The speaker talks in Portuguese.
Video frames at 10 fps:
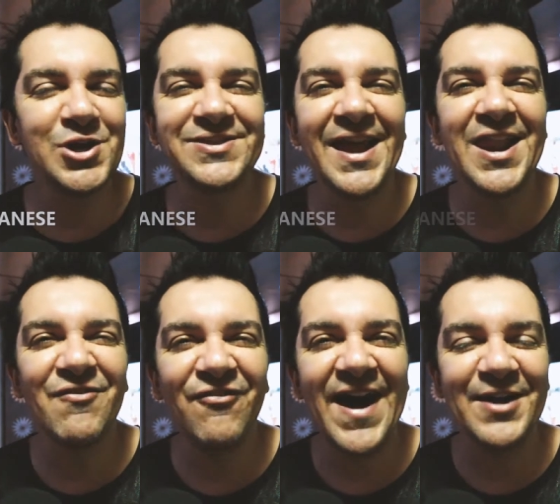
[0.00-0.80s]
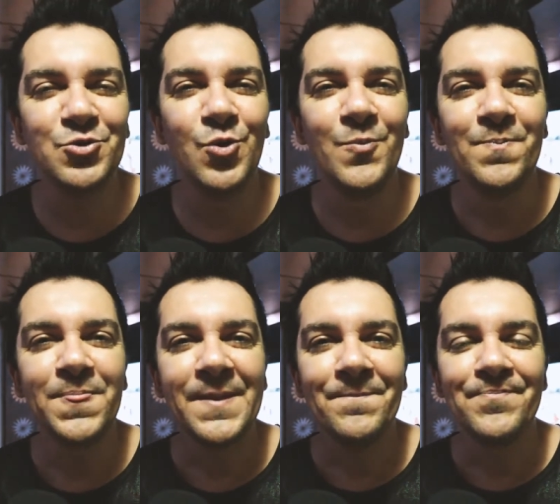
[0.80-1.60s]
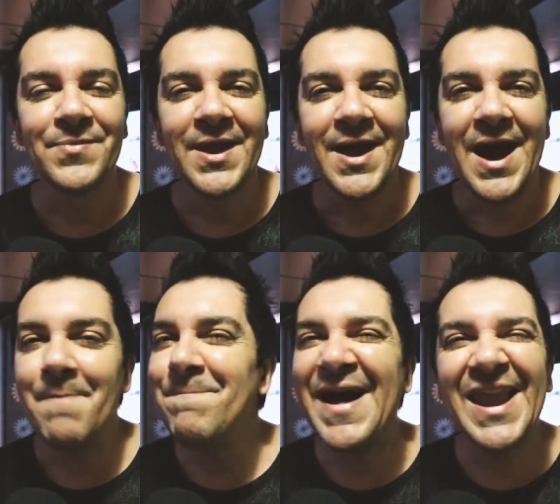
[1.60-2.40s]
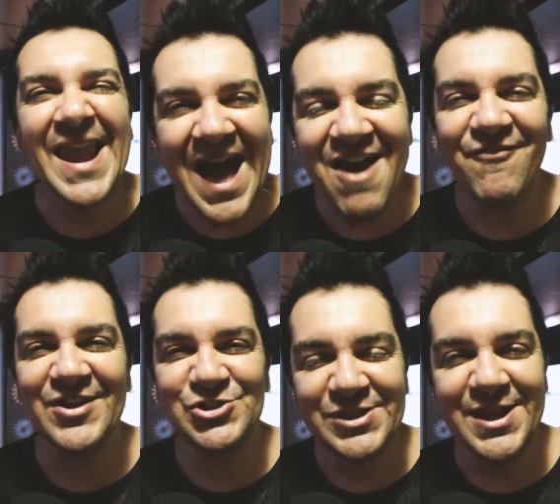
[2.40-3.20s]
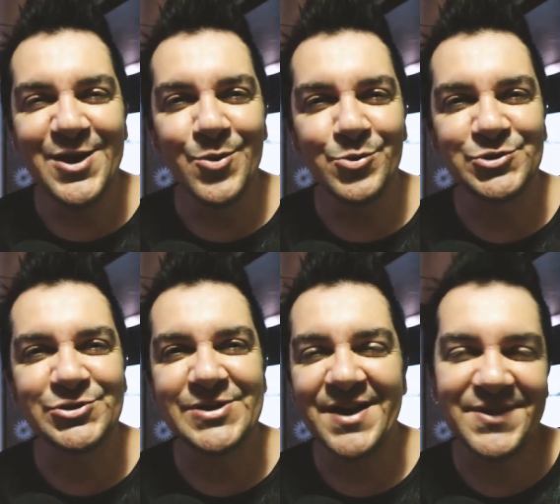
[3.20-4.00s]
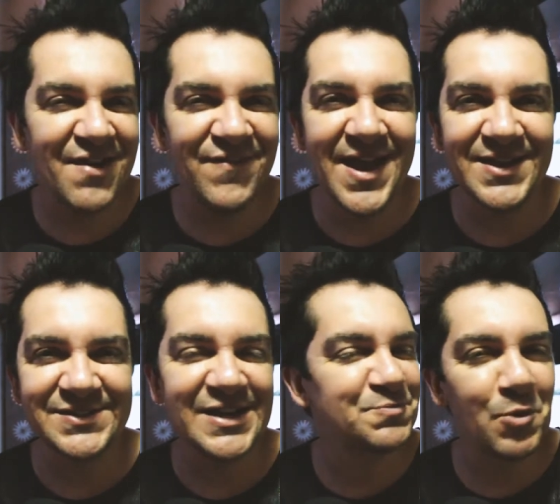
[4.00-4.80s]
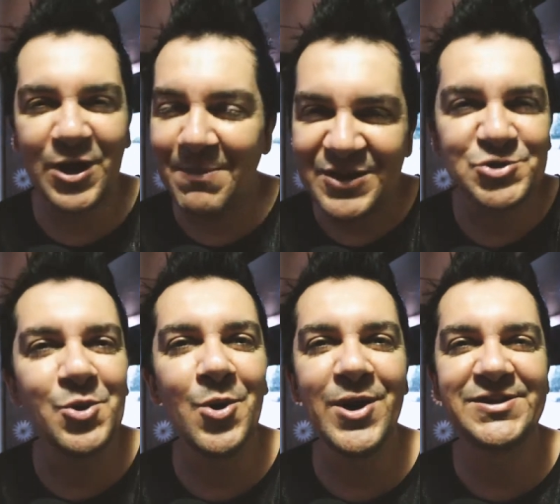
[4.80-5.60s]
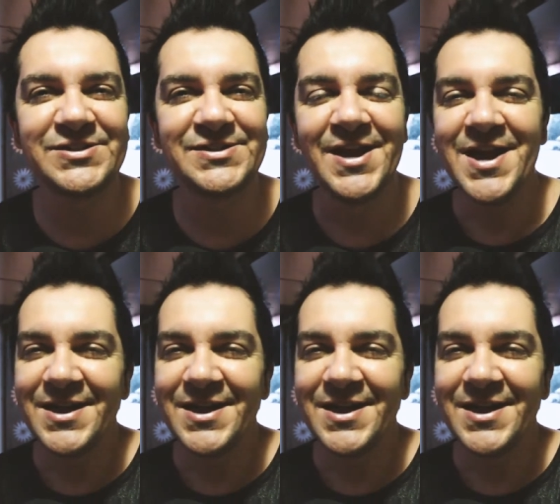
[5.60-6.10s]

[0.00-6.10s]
que tem levado a palavra de Deus através das programações,